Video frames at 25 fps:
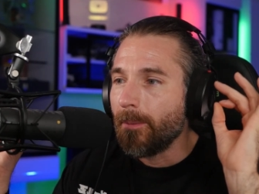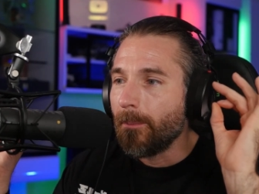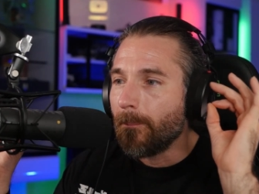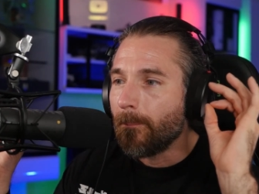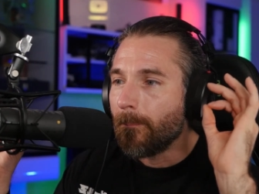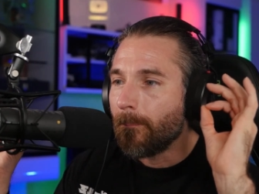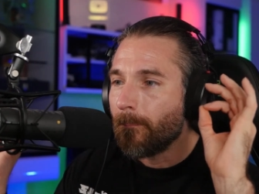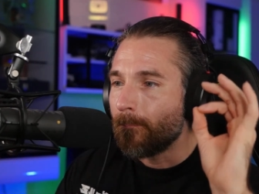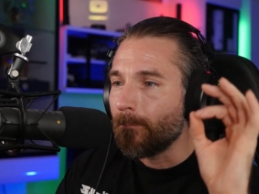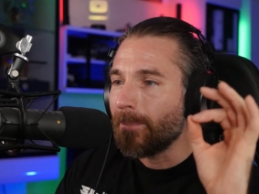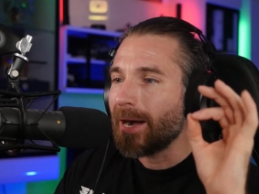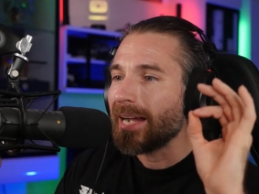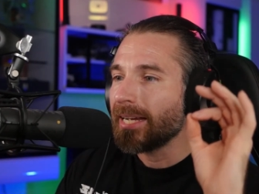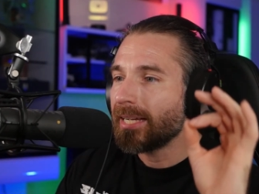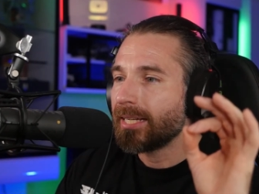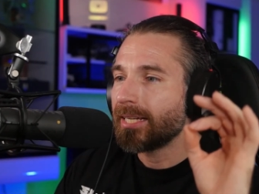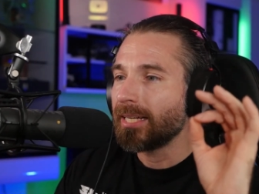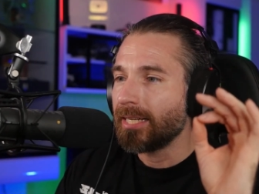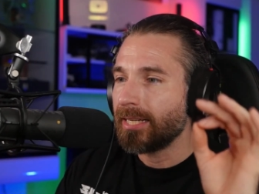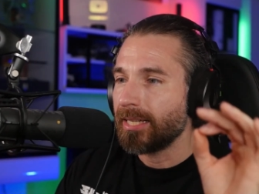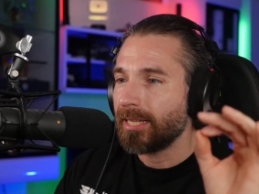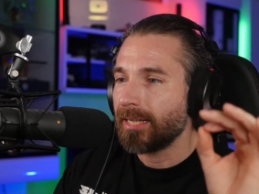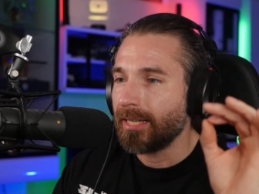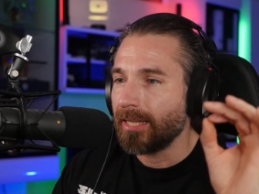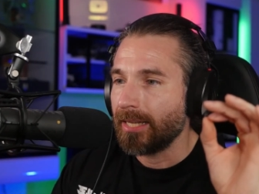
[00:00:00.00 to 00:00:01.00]

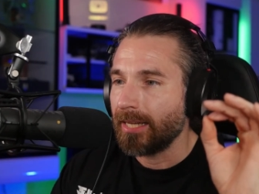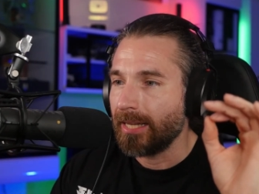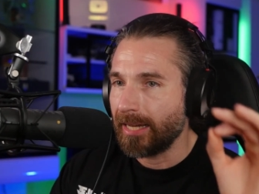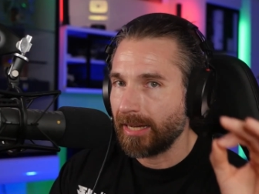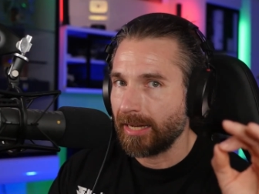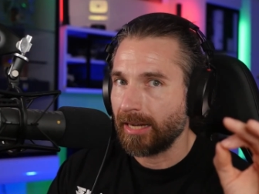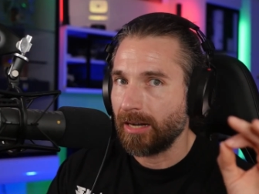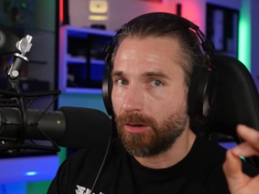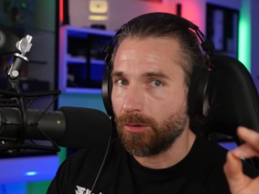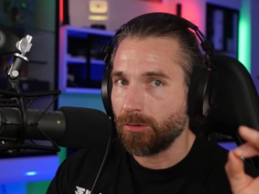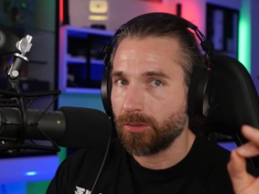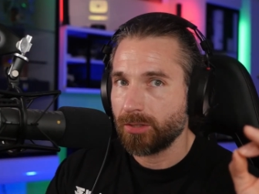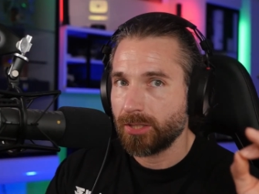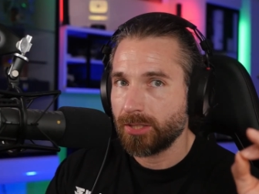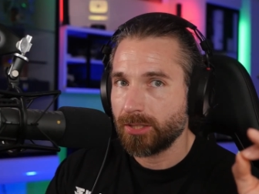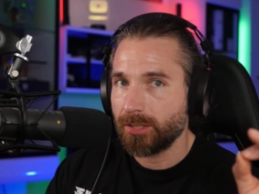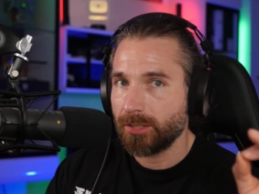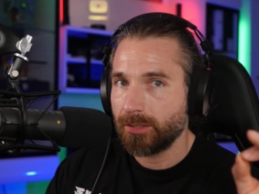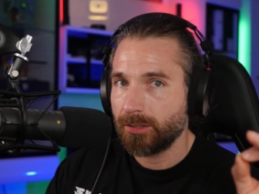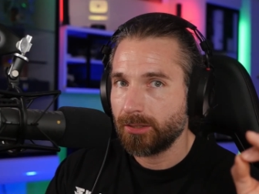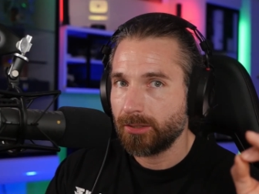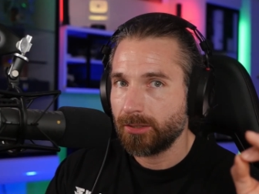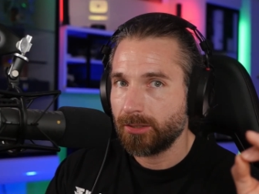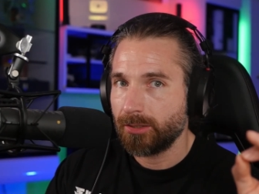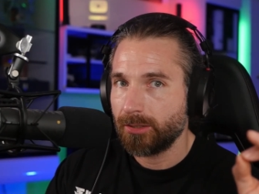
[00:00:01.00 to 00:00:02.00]
Mangel heraus.
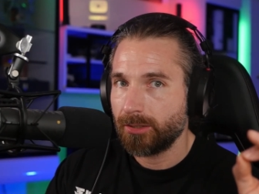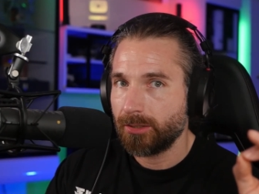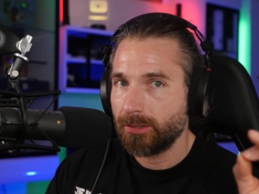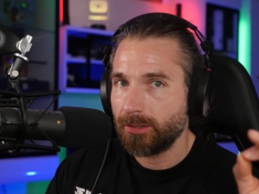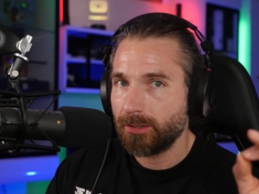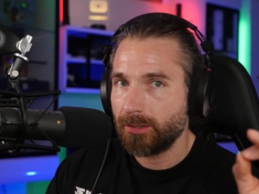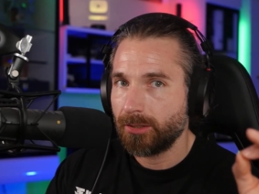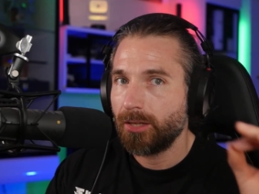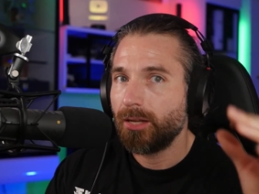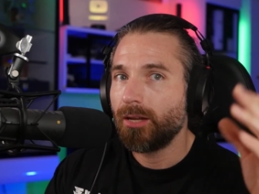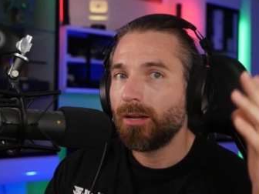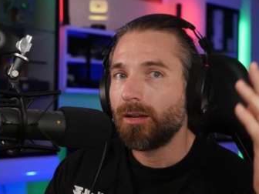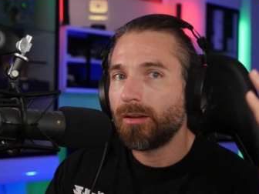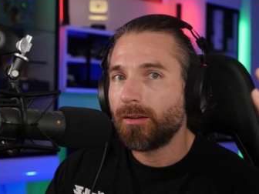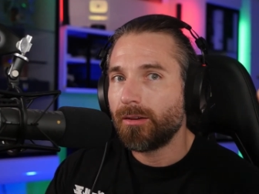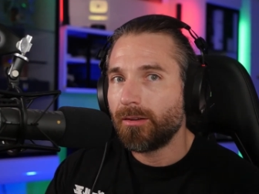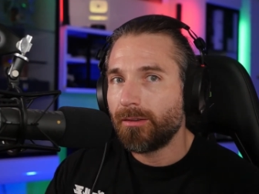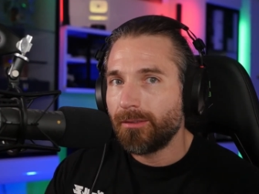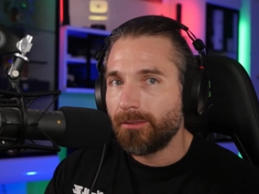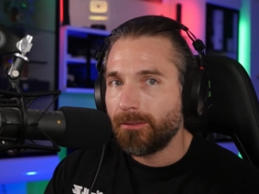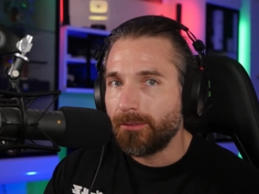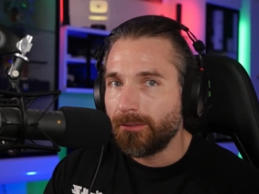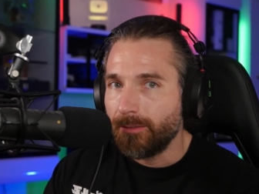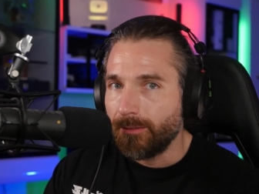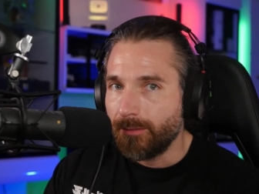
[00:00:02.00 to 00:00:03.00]

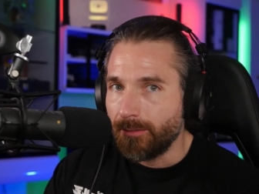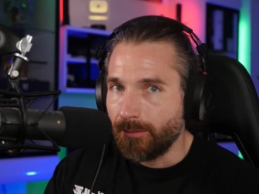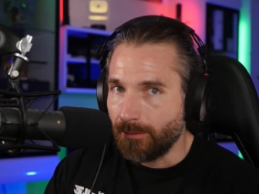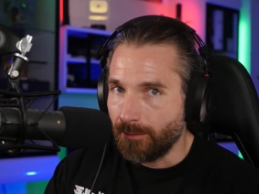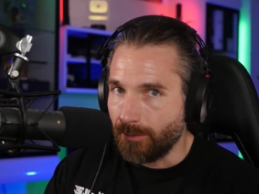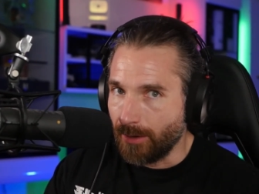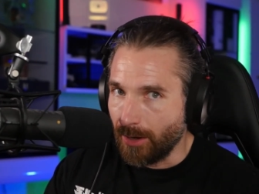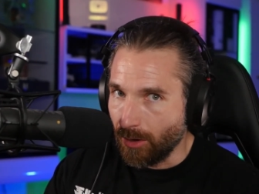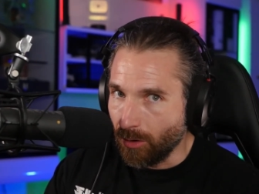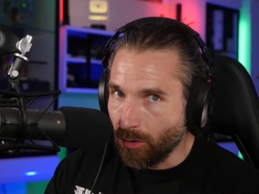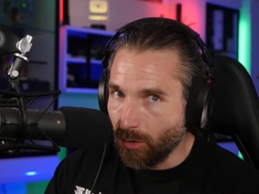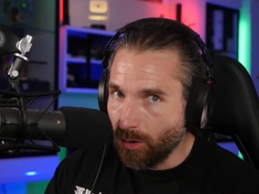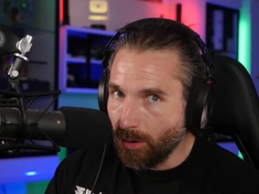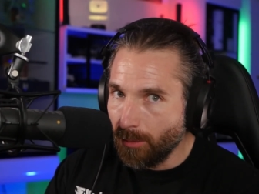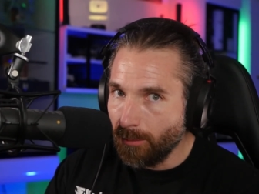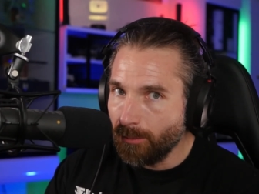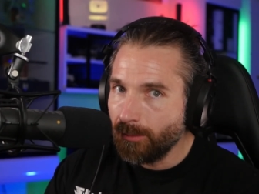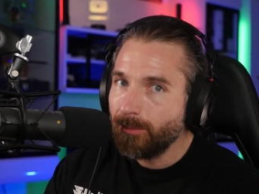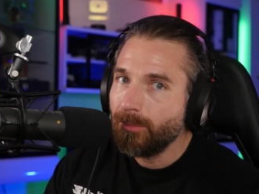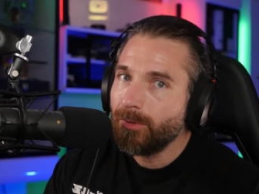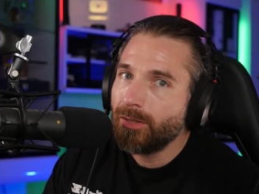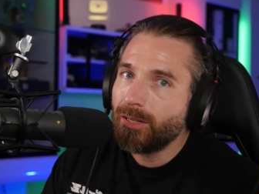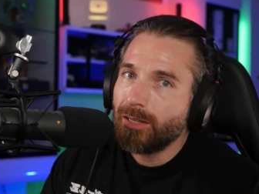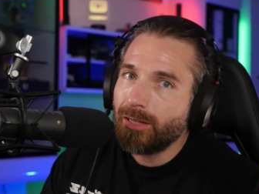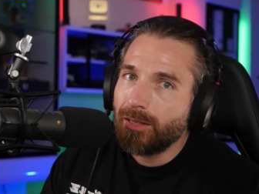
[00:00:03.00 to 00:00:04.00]
Warum?